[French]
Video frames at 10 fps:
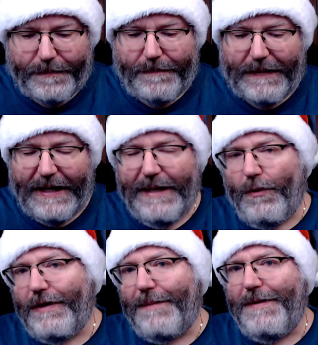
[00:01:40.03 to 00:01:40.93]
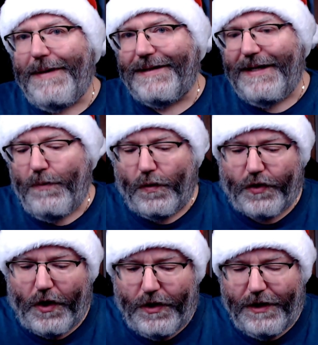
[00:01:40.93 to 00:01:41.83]
Et mon ami Martin
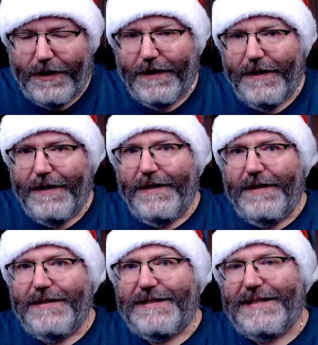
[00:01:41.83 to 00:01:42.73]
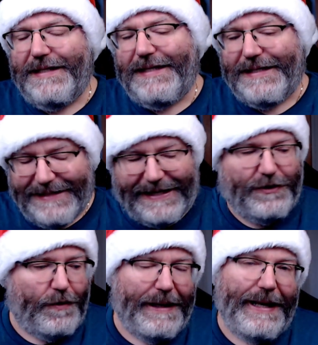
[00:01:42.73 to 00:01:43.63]
Montreuil, c'est
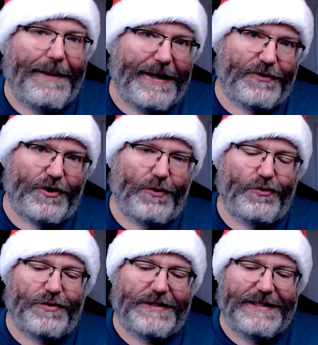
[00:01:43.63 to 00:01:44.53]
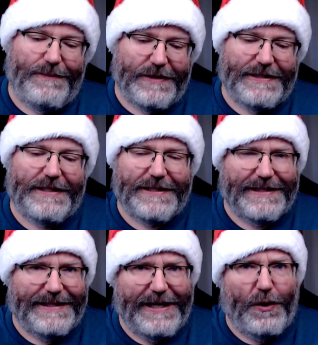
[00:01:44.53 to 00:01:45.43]
exactement la même chose aussi, me dit que
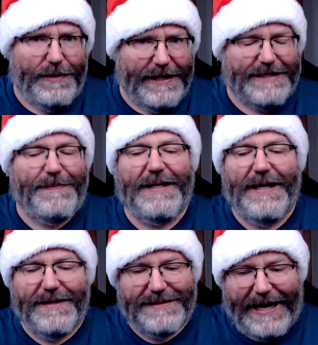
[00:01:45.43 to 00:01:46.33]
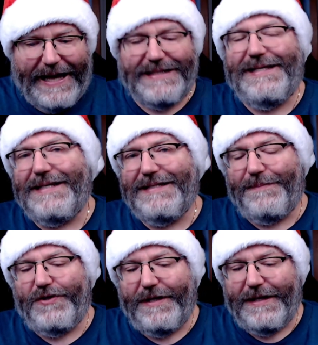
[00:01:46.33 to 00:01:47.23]
c'était une expérience assez
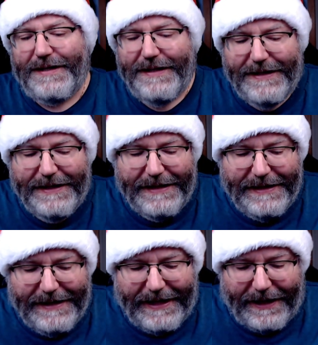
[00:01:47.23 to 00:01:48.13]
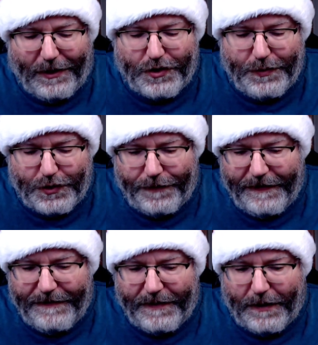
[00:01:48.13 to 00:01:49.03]
exceptionnelle. Alors, je me suis
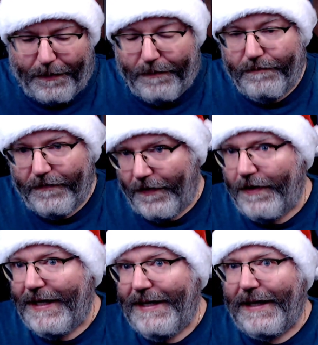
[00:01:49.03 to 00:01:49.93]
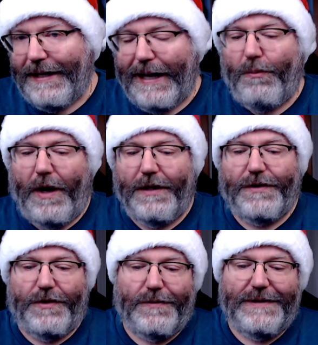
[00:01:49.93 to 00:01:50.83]
fait euh, venir la boîte
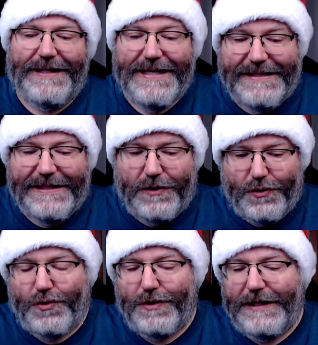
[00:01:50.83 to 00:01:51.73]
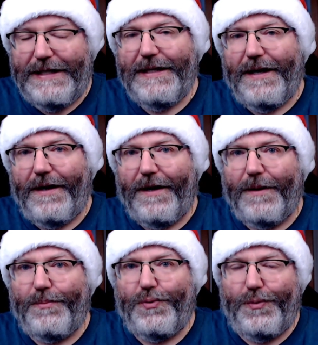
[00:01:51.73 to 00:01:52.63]
donc des États-Unis, euh,
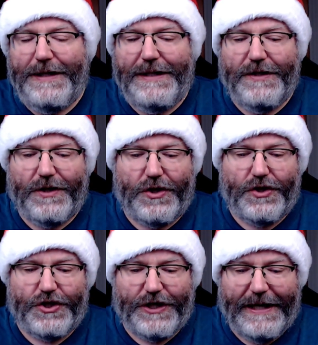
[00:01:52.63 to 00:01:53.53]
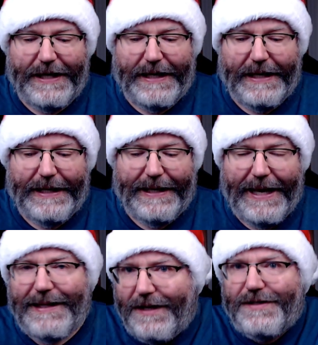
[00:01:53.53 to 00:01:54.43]
puis j'ai
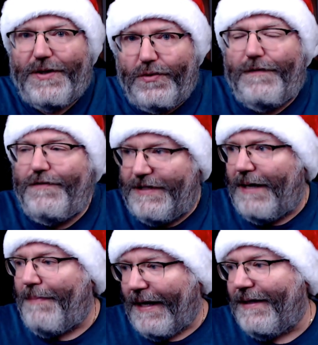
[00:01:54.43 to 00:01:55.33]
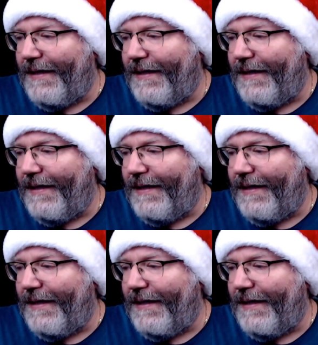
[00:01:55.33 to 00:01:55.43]
l'intention de vous en parler